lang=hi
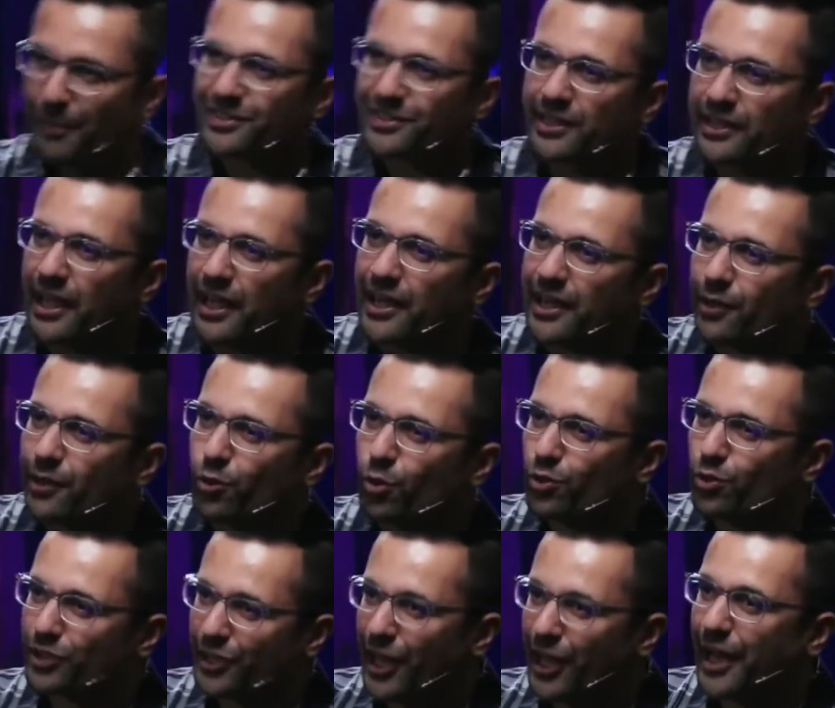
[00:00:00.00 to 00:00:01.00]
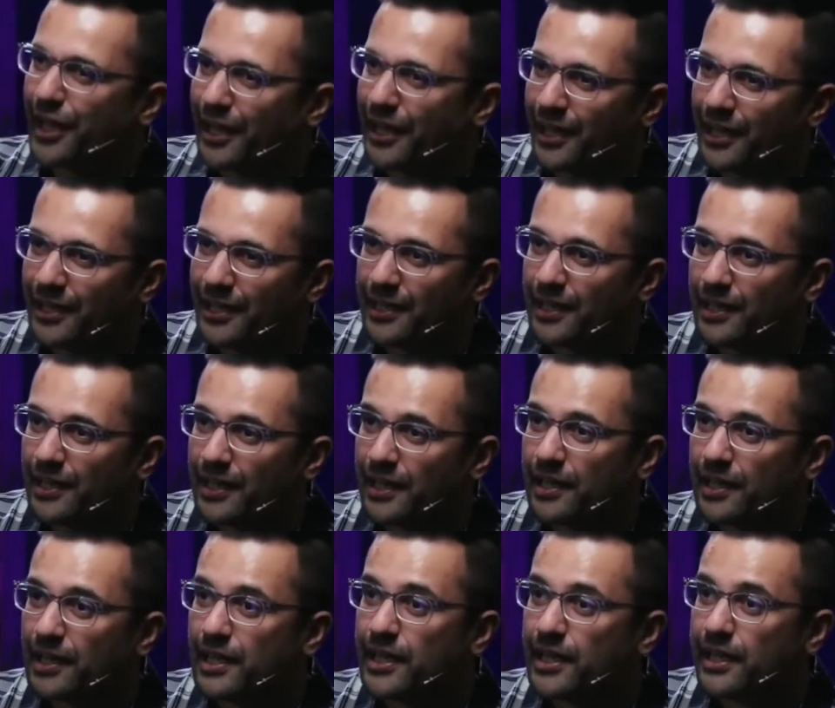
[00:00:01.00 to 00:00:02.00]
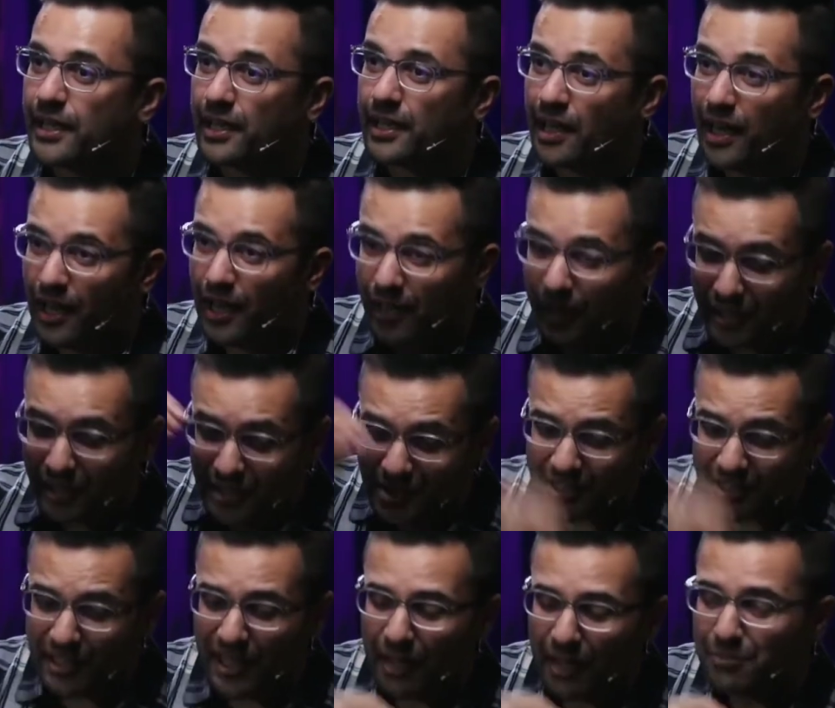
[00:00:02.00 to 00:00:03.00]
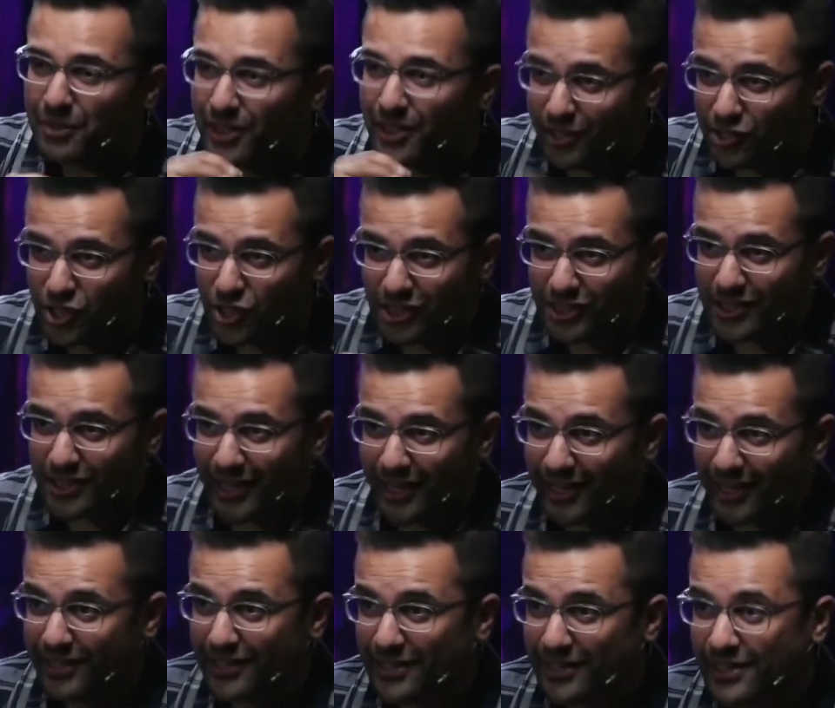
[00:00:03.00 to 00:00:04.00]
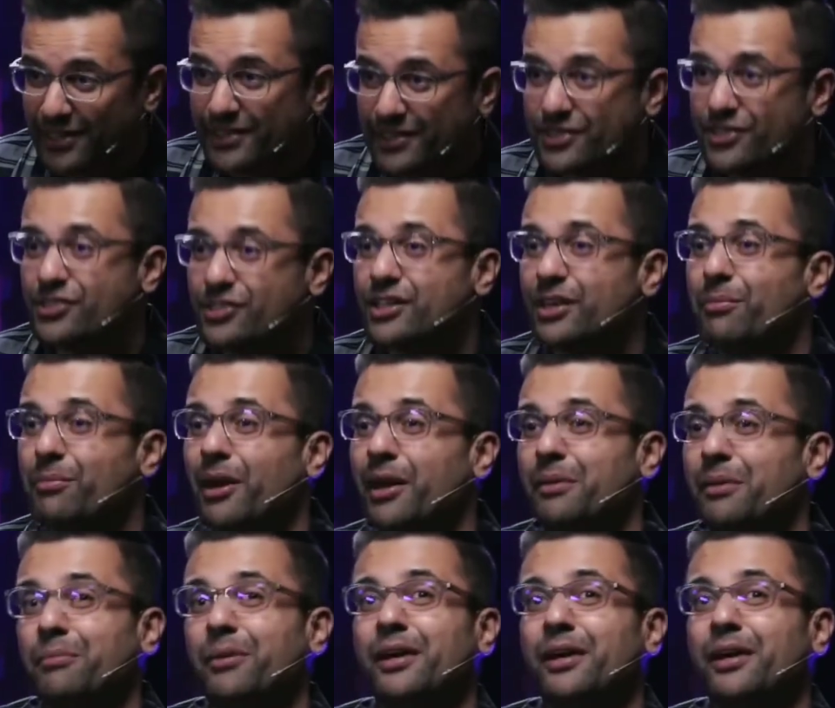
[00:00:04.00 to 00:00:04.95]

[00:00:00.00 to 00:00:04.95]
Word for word: तो पैसा डालने को लोग तैयार हैं yeah. लेकिन रिस्क नाम की एक चीज़ है जिसके बारे